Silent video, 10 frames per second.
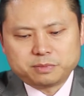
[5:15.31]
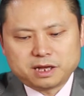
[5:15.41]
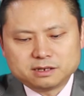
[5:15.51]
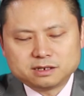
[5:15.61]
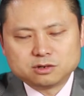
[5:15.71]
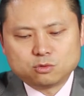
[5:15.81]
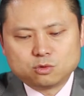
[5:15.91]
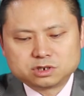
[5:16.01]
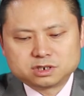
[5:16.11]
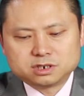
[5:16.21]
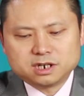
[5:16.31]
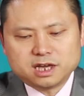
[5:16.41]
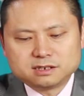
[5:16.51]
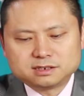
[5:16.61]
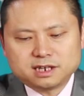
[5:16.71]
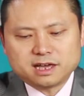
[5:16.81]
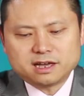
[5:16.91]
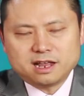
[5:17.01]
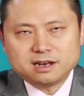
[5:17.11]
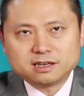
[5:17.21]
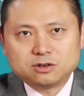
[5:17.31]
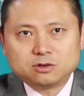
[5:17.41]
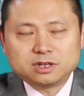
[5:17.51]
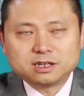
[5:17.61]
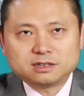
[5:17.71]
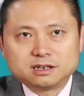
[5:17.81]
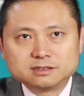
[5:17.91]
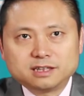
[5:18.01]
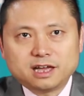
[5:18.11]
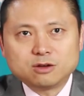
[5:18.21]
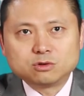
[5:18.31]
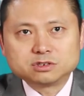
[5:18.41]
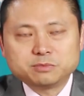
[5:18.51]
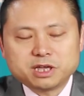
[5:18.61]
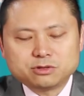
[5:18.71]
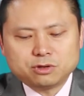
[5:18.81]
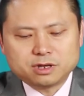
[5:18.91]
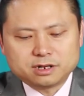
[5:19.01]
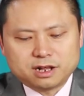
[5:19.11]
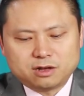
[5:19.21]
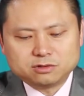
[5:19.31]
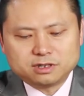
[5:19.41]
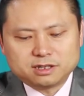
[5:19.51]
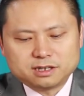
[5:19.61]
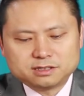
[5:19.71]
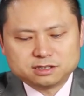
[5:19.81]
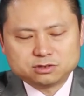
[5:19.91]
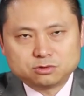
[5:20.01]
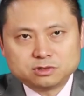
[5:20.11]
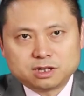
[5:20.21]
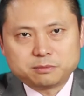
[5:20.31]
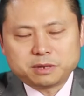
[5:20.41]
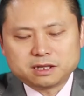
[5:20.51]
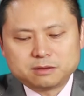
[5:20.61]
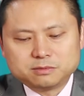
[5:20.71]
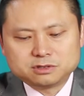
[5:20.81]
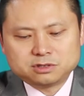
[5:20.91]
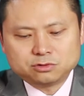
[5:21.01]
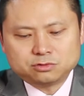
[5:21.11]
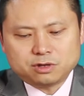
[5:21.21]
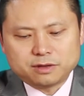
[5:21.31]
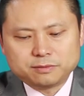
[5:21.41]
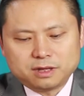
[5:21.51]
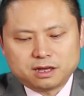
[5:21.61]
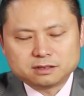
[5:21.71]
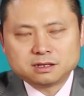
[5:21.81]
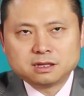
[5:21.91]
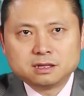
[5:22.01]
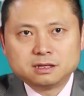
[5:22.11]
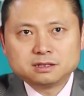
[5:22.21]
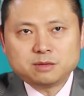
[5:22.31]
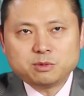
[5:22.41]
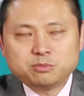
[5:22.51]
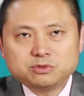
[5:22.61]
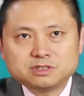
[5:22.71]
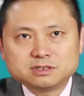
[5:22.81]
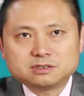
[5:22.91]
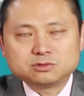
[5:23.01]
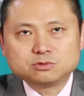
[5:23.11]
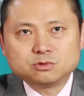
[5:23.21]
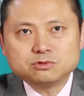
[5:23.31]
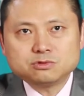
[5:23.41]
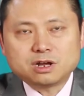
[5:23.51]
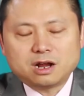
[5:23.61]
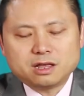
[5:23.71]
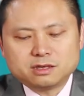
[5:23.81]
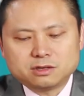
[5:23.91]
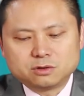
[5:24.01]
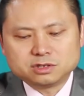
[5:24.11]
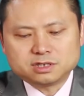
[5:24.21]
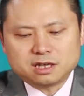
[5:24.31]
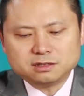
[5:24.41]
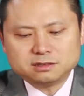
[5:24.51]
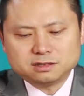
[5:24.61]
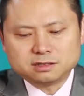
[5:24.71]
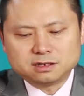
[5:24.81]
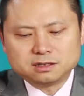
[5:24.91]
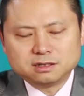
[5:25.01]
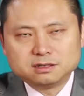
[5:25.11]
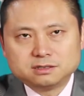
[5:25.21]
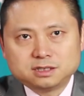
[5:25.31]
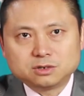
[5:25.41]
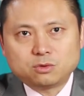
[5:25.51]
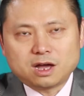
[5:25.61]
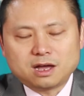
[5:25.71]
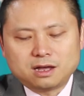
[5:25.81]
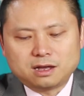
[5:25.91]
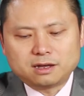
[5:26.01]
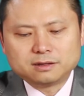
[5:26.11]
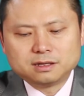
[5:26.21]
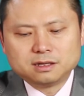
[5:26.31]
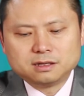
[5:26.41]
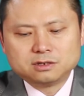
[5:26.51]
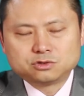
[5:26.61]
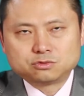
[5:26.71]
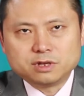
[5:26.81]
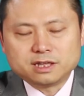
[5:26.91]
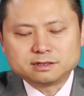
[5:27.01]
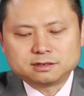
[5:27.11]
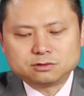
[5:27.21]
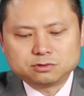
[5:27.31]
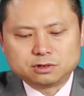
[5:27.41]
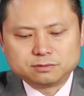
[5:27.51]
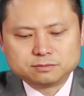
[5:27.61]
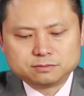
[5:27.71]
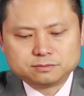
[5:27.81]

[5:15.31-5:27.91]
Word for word: 把这个果实晾晒干了以后呢，等待果实变脆，然后呢再集中呢把它们敲碎啊。他们不仅使用工具，而且有详细的计划啊，熟练的操作。